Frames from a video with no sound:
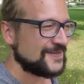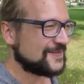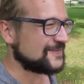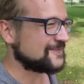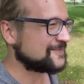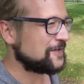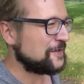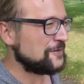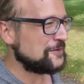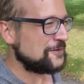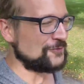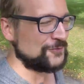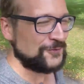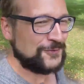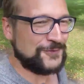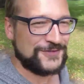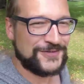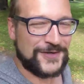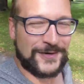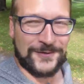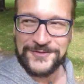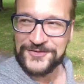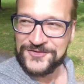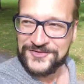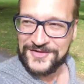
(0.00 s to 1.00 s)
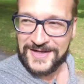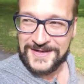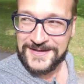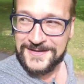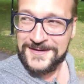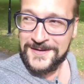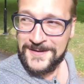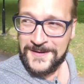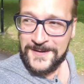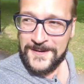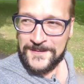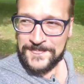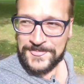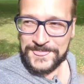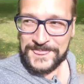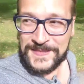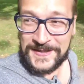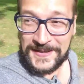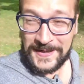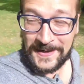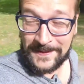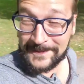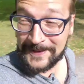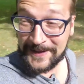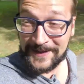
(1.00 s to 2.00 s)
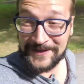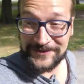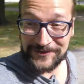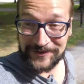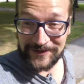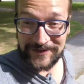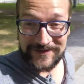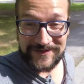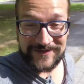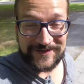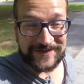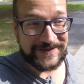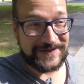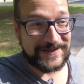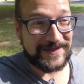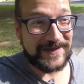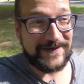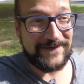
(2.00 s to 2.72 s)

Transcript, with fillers: Das kann natürlich auch sein. Nee, aber ansonsten,